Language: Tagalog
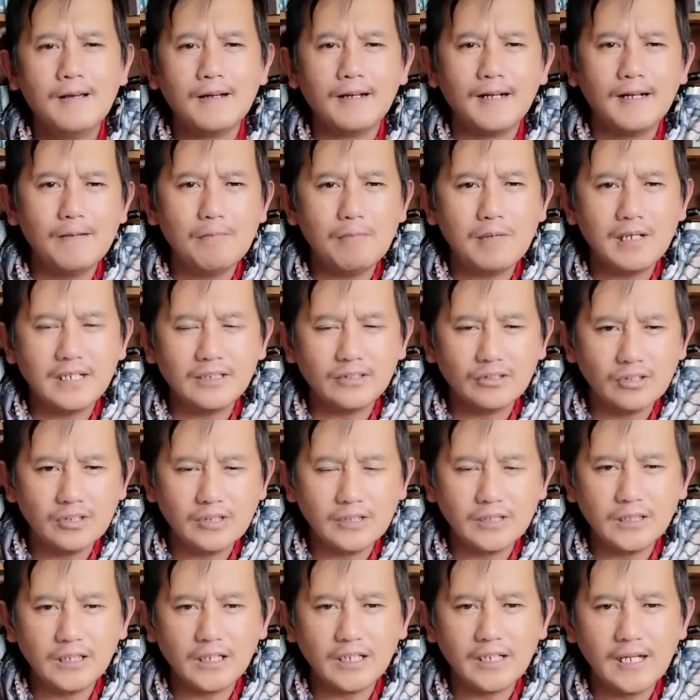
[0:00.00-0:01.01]
nga mangitad
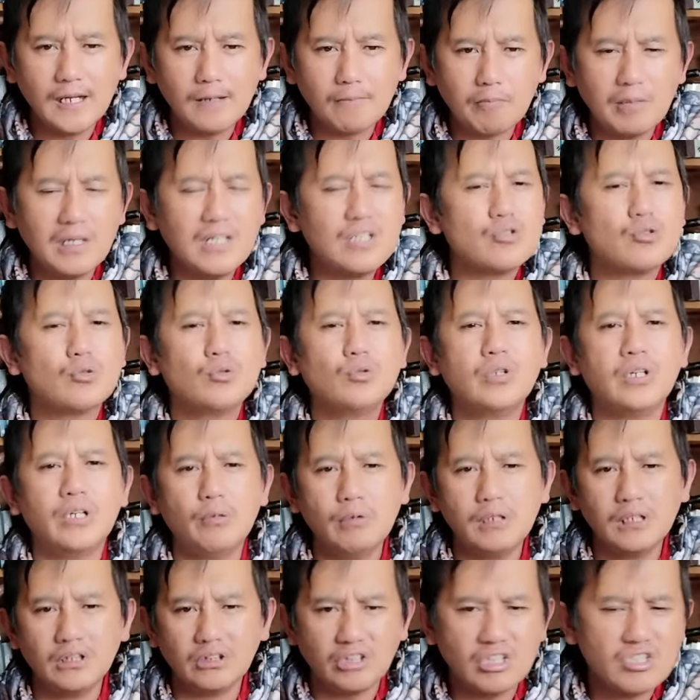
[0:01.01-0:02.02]
iti kinagpaiso
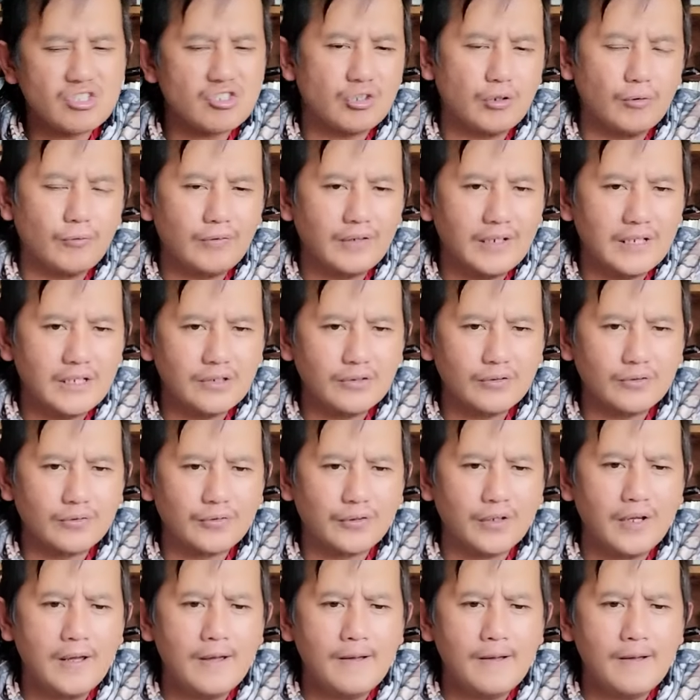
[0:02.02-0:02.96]
he will testify of